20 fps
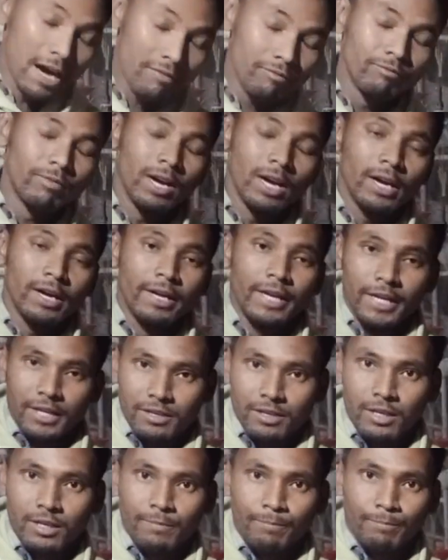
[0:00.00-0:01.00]
गैप वाला
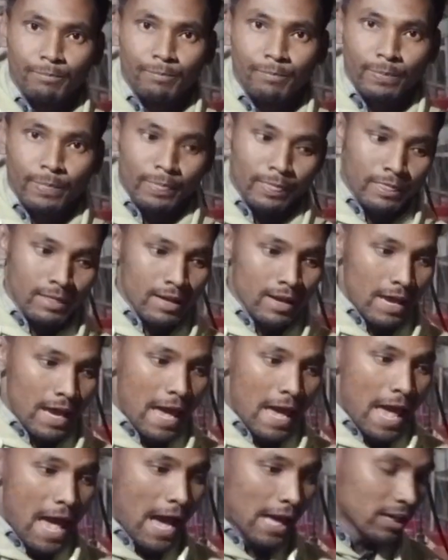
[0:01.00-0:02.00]
नेट
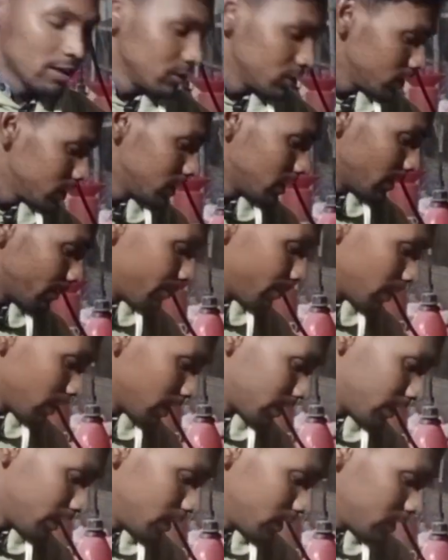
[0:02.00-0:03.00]
एक इंची गैप
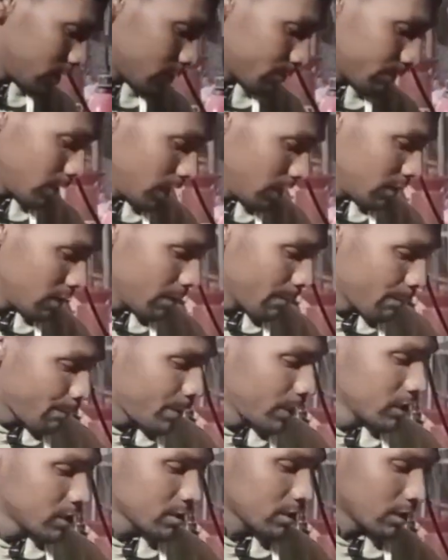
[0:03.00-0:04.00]
वाला नेट इसमें
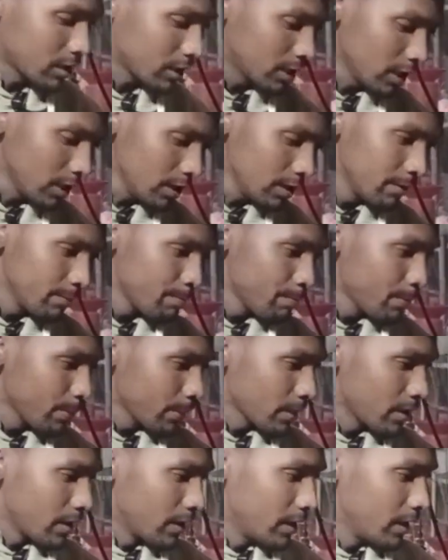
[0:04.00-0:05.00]
फिक्स करके
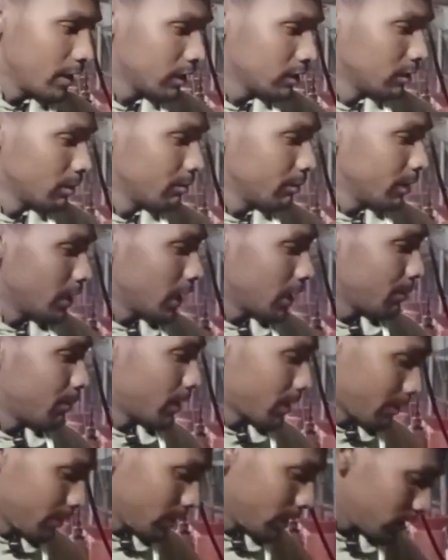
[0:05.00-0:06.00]
एकदम
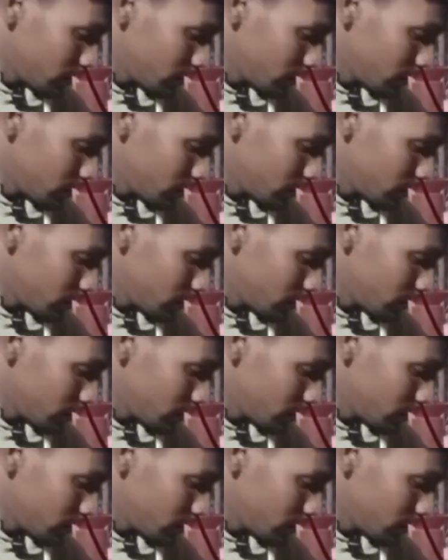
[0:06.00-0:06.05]
एक बार